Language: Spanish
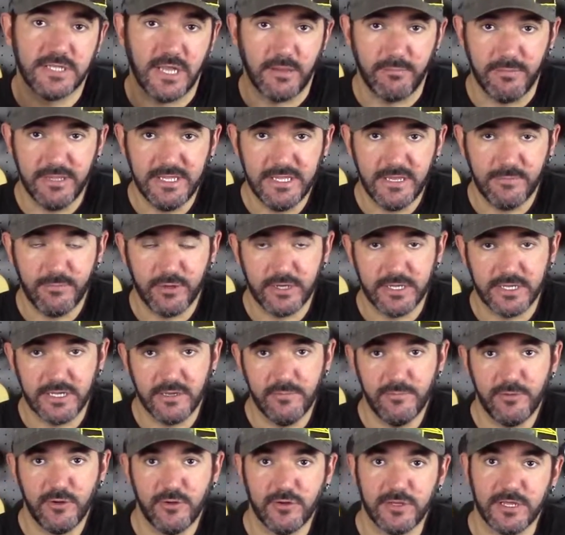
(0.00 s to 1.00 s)
Tamilla, por
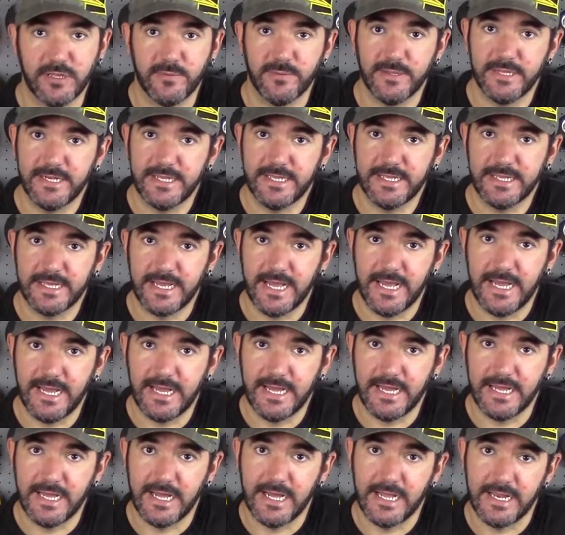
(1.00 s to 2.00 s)
ejemplo, que viene
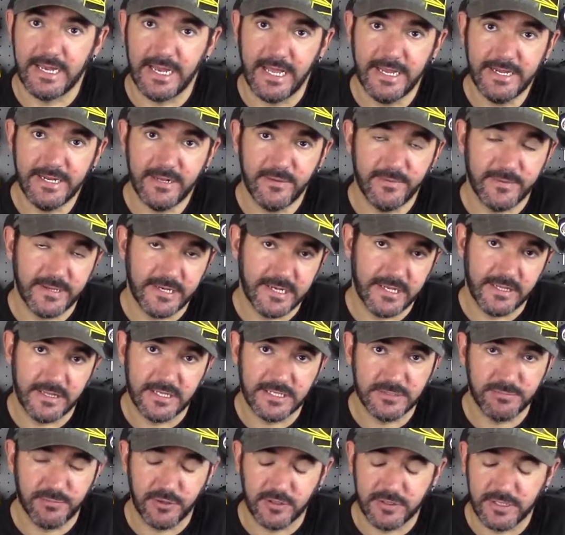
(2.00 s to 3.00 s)
al aire, viene
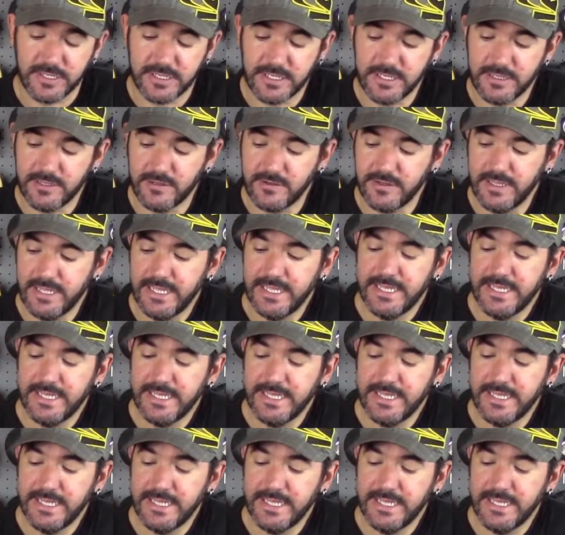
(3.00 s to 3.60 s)
desprotegido,